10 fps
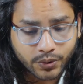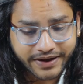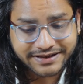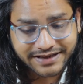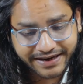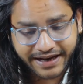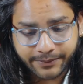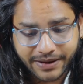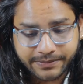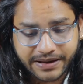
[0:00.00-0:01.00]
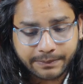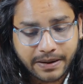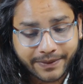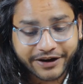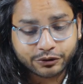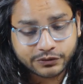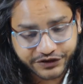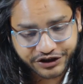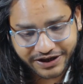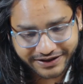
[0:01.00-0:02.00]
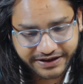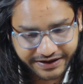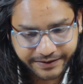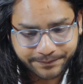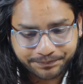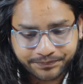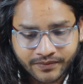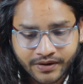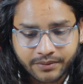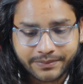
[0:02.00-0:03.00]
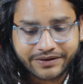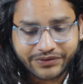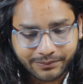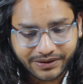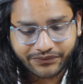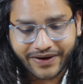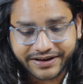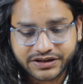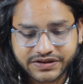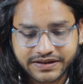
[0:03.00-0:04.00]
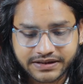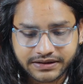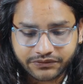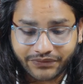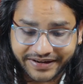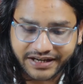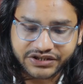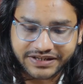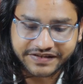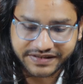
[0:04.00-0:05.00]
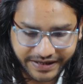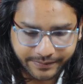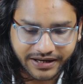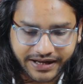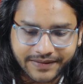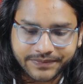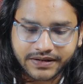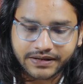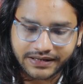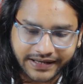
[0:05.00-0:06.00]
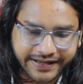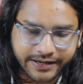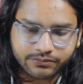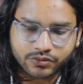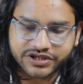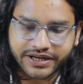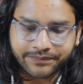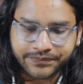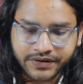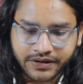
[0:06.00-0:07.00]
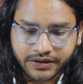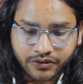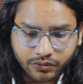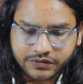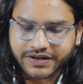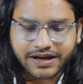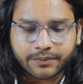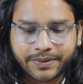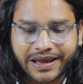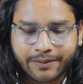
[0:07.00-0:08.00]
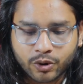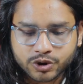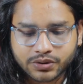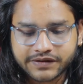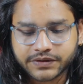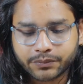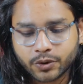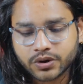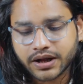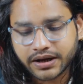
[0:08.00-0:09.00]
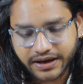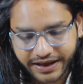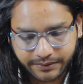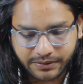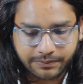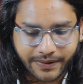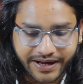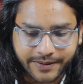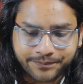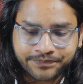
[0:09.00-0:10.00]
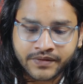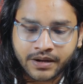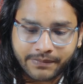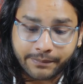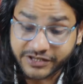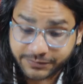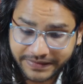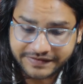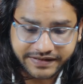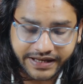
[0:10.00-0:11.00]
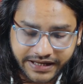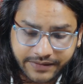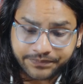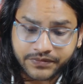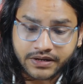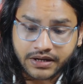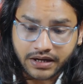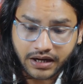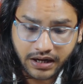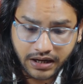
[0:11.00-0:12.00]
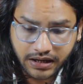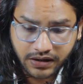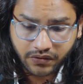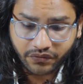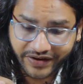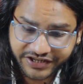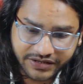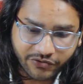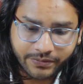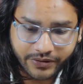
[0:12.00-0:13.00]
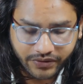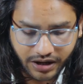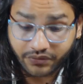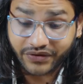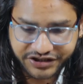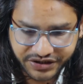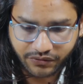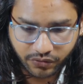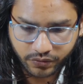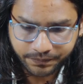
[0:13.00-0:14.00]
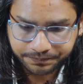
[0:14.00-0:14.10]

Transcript: उनके जाने के बाद मेरे पापा ने दूसरी शादी करी मेरी फैमिली फाइनेंशियल फाइनेंशियली स्टेबल है लेकिन मुझे उनसे कभी इमोशनल सपोर्ट नहीं मिल पाया मैं बचपन से ही वैष्णव में वैष्णव हूँ